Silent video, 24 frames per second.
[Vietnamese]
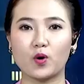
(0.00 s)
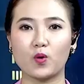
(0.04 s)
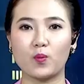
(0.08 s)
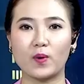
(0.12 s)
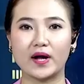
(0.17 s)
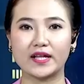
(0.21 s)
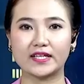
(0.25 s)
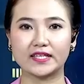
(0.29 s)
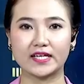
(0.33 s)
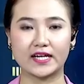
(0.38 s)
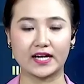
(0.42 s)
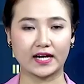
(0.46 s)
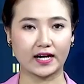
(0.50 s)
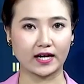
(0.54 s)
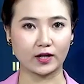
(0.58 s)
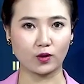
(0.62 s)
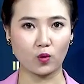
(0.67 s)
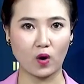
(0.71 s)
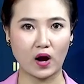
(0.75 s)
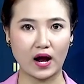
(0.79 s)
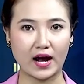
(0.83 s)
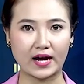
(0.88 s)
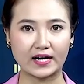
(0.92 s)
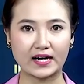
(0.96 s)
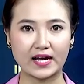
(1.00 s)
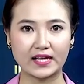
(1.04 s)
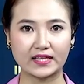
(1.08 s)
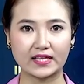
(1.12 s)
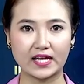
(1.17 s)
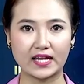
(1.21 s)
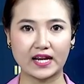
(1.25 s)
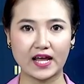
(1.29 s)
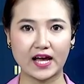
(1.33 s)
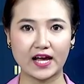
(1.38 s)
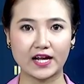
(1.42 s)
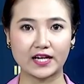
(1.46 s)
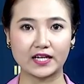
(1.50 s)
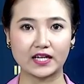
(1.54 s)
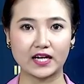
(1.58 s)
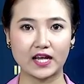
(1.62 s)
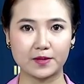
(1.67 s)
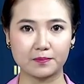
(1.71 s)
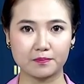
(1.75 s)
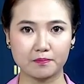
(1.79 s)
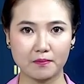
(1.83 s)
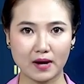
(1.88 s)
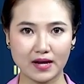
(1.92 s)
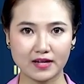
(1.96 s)
công an tỉnh Khánh Hòa đã tiến hành lệnh
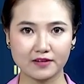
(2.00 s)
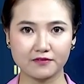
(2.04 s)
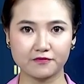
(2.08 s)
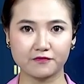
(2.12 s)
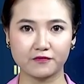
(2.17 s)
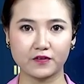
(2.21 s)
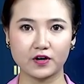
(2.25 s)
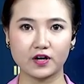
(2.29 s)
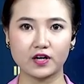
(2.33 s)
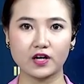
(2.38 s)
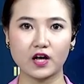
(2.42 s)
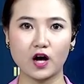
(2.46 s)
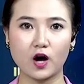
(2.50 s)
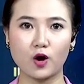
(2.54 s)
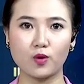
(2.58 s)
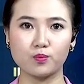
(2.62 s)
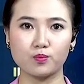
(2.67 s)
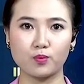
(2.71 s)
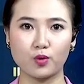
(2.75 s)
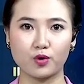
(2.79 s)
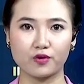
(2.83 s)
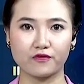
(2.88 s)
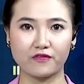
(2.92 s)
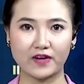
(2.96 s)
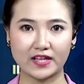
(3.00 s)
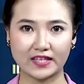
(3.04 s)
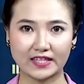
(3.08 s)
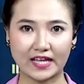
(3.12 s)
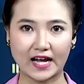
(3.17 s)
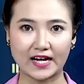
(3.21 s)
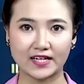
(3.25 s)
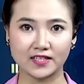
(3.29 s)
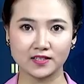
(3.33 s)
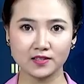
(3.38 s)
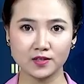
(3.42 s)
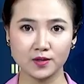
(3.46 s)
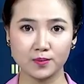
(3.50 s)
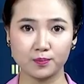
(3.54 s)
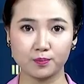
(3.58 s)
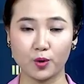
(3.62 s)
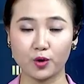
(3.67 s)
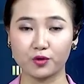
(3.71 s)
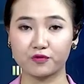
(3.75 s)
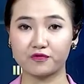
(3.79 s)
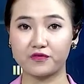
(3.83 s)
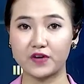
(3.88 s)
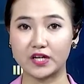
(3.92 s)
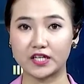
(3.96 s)
bắt với ông Bùi Văn Tánh,
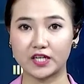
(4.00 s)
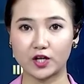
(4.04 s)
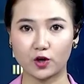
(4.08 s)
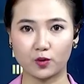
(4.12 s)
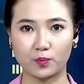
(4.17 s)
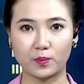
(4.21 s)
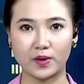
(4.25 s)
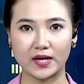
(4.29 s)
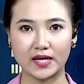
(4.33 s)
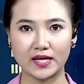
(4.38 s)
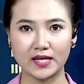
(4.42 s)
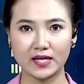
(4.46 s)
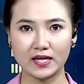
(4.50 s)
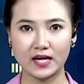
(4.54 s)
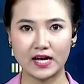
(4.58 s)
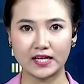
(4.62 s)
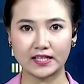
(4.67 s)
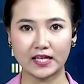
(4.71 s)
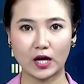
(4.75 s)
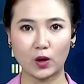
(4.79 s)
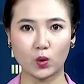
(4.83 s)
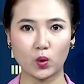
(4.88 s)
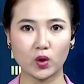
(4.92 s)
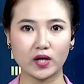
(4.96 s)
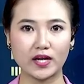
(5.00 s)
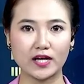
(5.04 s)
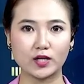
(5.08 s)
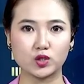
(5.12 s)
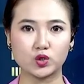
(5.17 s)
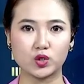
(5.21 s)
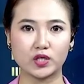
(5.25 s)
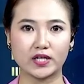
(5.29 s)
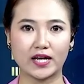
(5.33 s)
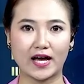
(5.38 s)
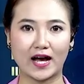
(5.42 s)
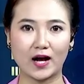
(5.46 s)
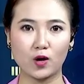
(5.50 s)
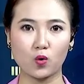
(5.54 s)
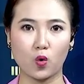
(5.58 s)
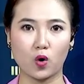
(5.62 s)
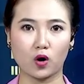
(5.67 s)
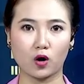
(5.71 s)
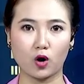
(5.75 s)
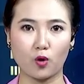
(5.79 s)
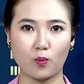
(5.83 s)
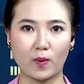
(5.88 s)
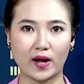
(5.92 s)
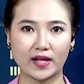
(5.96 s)
một Việt kiều Mỹ theo quyết định truy nã của
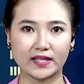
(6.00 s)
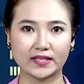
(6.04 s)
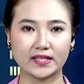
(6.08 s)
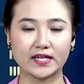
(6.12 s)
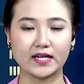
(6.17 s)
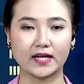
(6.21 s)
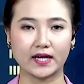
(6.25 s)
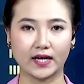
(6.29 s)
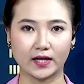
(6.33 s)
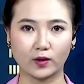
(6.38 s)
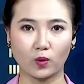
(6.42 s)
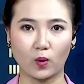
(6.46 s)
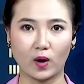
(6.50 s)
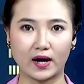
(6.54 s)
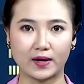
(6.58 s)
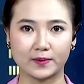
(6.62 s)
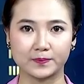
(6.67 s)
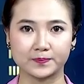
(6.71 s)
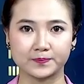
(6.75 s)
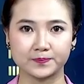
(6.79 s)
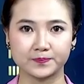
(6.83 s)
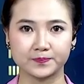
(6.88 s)
công an tỉnh Khánh Hòa.